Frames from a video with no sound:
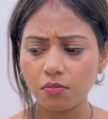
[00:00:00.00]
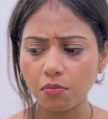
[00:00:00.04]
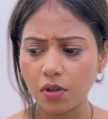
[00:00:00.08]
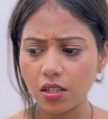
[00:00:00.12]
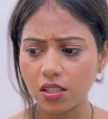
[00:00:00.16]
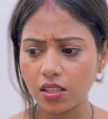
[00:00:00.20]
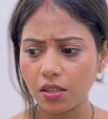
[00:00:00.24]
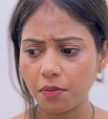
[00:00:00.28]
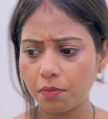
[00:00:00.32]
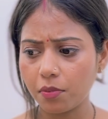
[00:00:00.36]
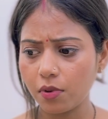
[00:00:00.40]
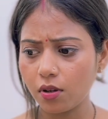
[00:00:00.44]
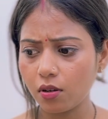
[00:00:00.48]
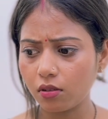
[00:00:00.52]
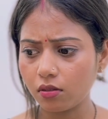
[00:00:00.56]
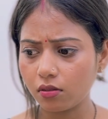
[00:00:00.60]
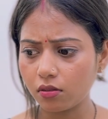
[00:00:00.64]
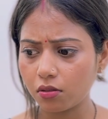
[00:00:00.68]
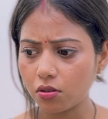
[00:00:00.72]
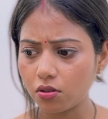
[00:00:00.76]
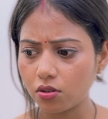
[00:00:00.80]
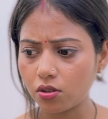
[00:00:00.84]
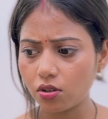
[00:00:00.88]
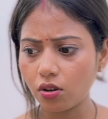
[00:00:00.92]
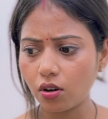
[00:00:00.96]
बस अपनी
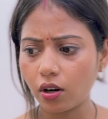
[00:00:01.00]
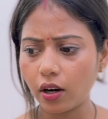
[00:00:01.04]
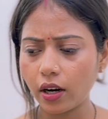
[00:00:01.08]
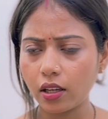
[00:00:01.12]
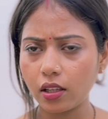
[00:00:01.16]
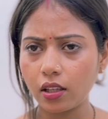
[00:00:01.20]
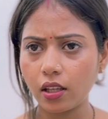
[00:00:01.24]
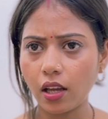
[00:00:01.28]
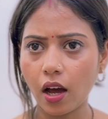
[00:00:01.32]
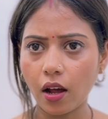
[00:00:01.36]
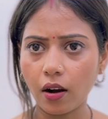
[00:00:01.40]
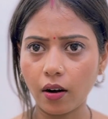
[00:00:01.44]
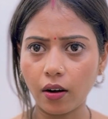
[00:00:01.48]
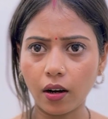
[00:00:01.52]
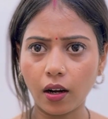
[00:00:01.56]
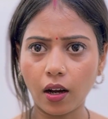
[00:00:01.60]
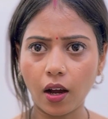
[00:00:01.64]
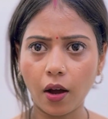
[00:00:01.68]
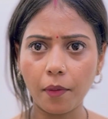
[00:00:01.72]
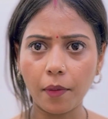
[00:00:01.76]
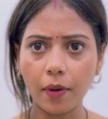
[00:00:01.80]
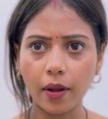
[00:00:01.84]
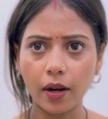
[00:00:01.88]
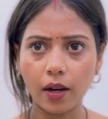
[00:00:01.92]
खुशियों का ही ध्यान रखा